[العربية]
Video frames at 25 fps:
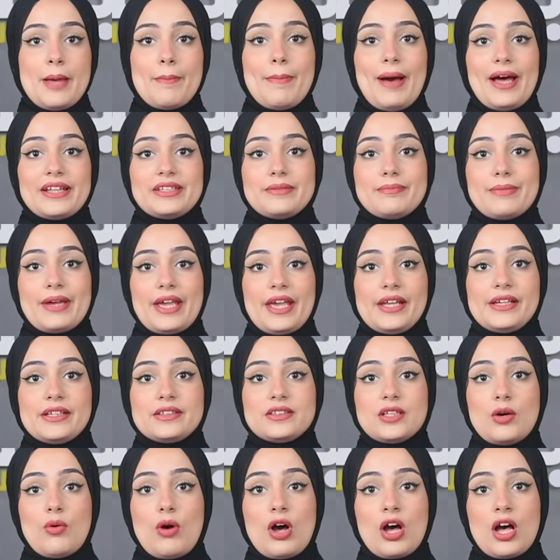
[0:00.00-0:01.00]
بعد ما
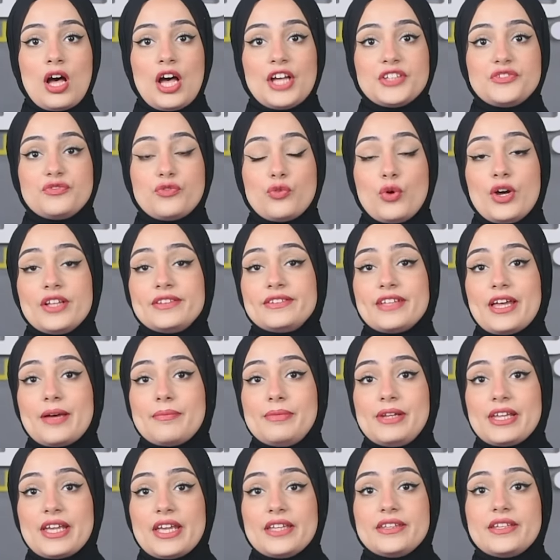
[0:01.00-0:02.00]
كانت توقعت في وقت
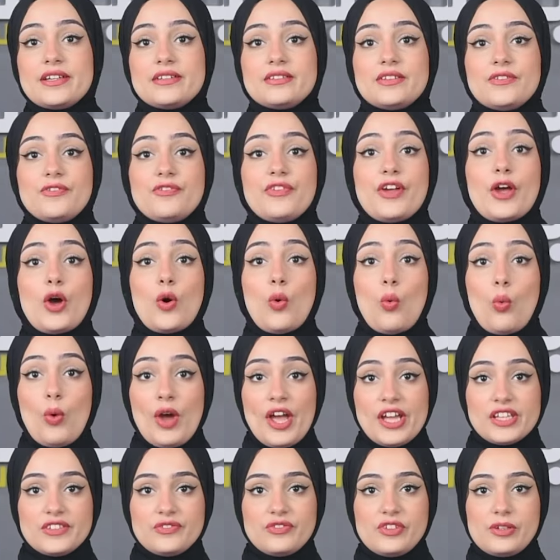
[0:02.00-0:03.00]
قبل كده ارتفاعه 1%
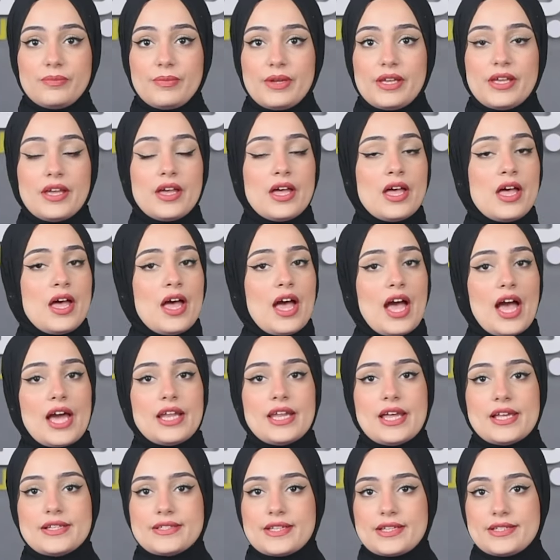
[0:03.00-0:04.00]

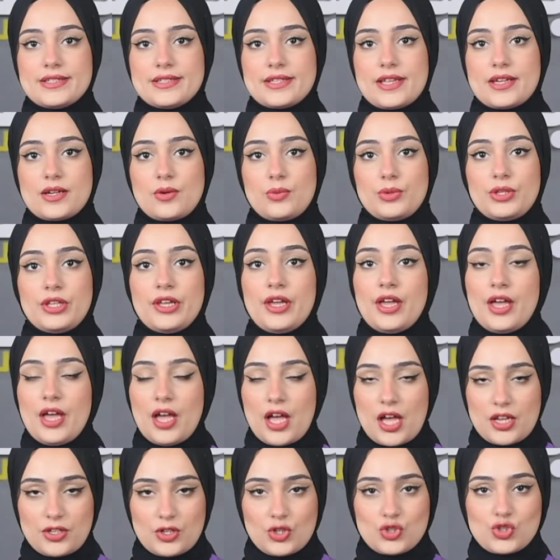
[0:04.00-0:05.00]
على أساس سنوي
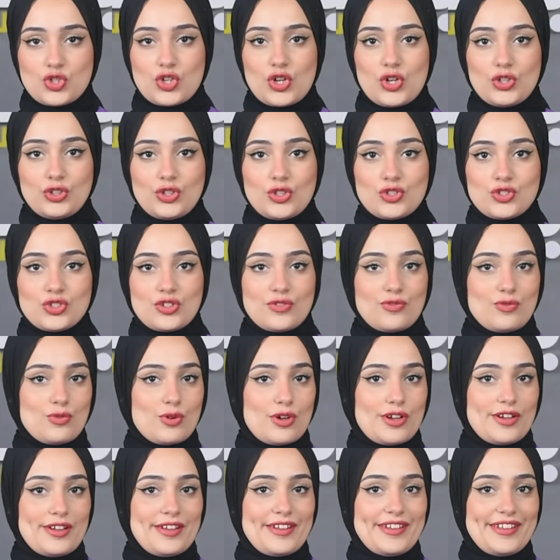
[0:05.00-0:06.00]
أنا أشرقت أشرف
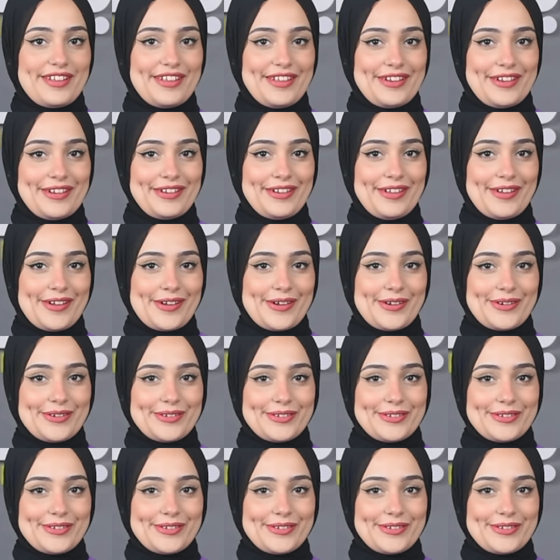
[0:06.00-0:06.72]
وإلى اللقاء